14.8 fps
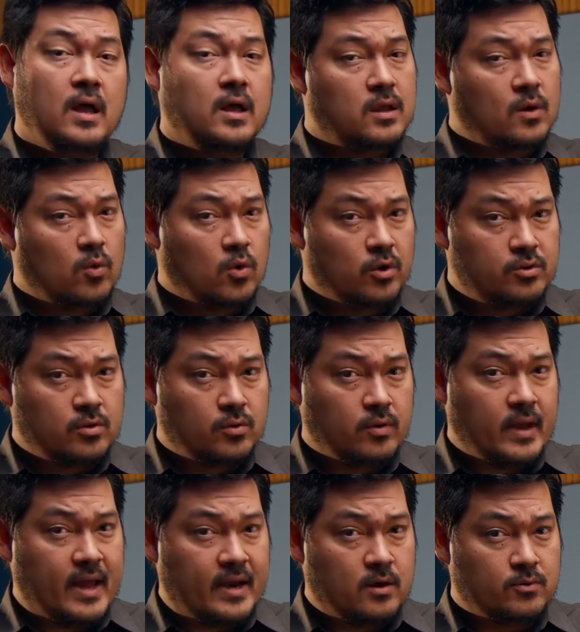E o outro
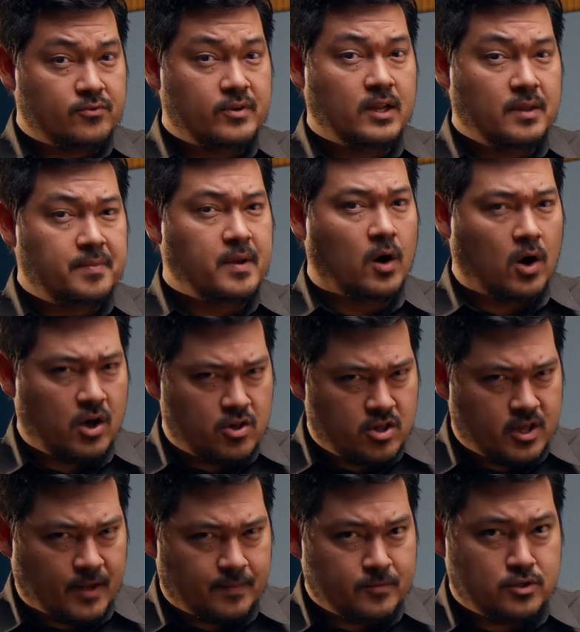era o Felipe
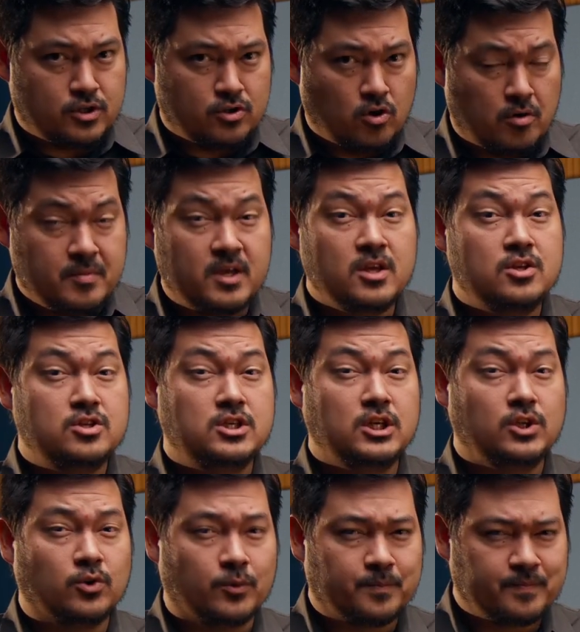Rocha, de nome
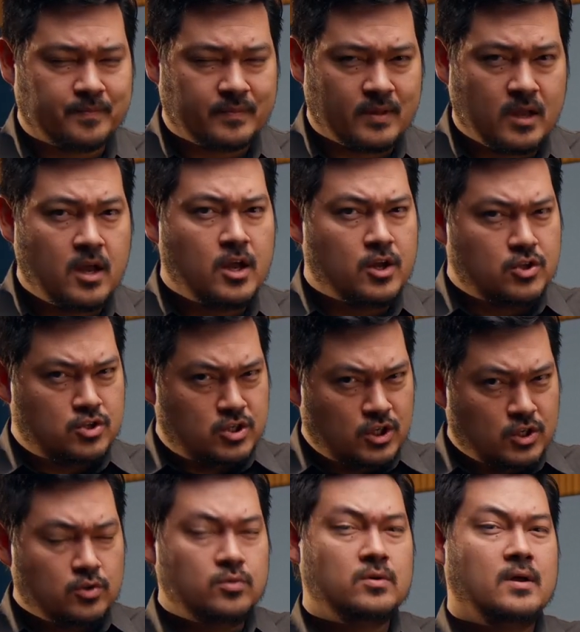Dino.
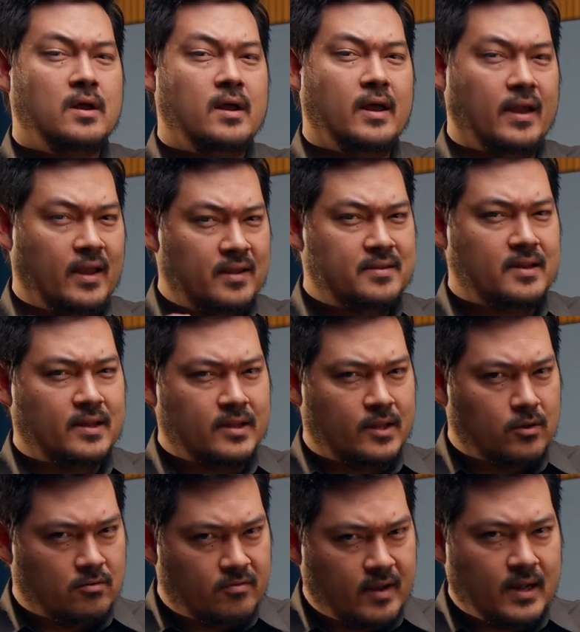Dino entra na
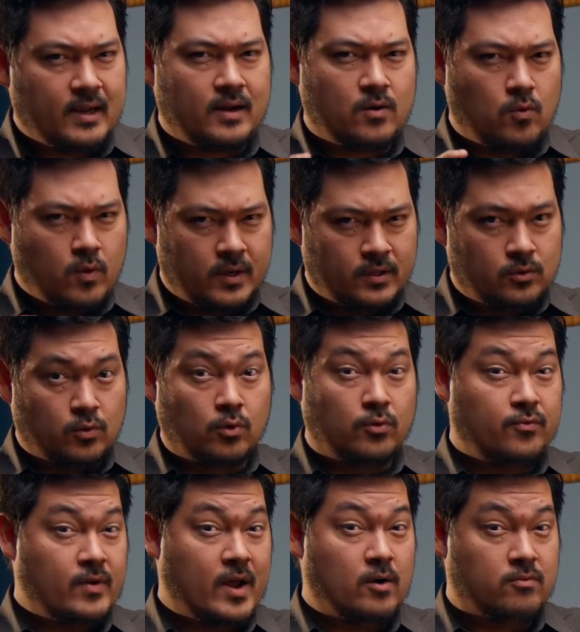novela quando o
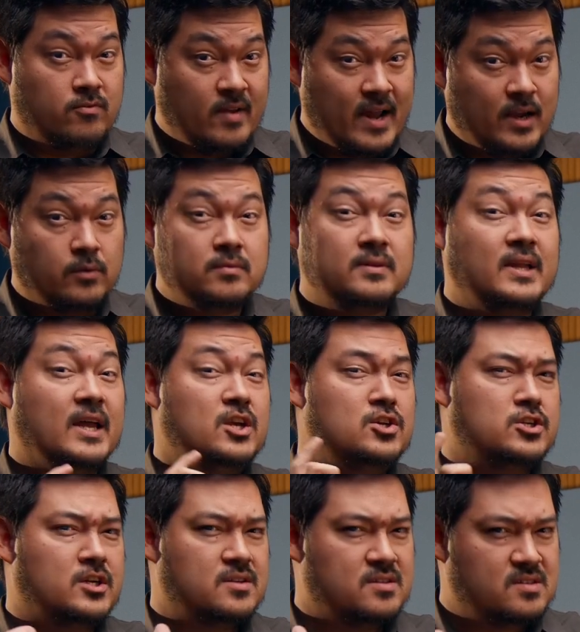ferro velho
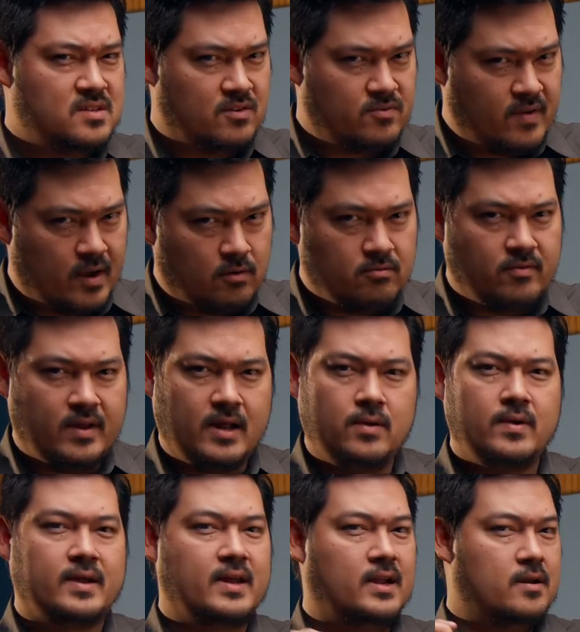deixa de ser ferro velho,
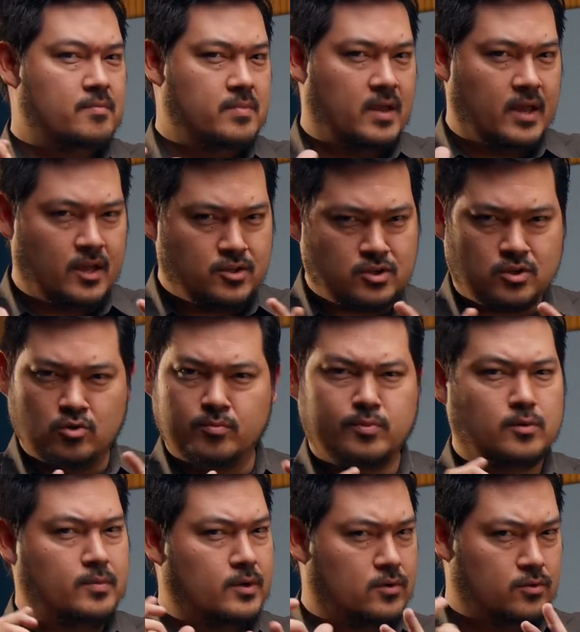aquele ambiente que o
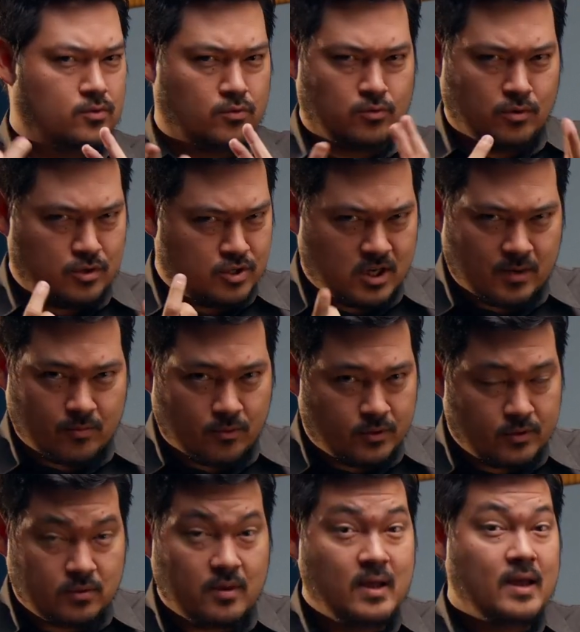público não curtia
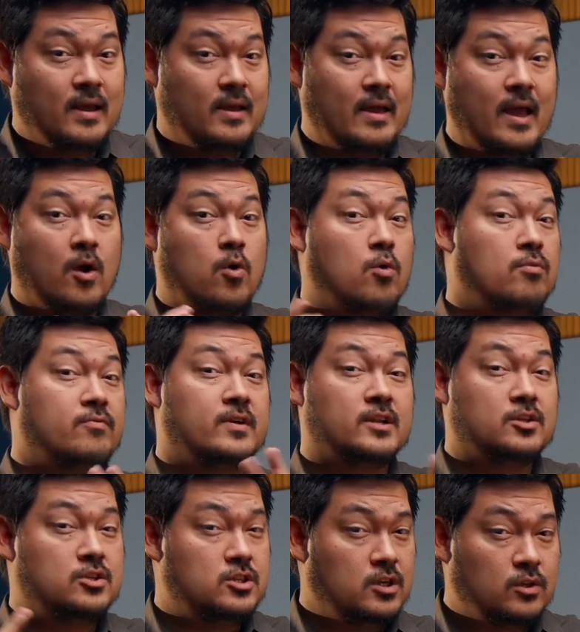muito, e é
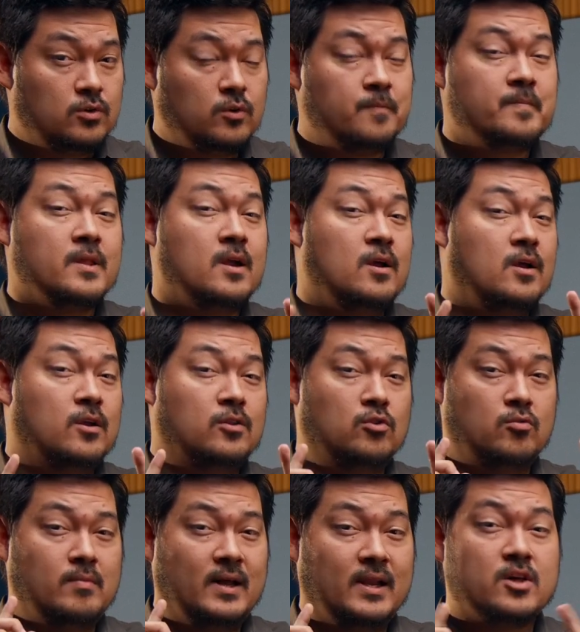convertido
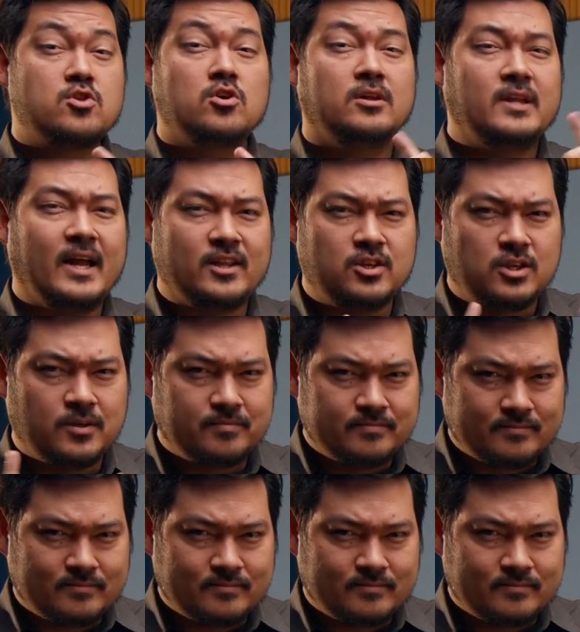numa lanchonete.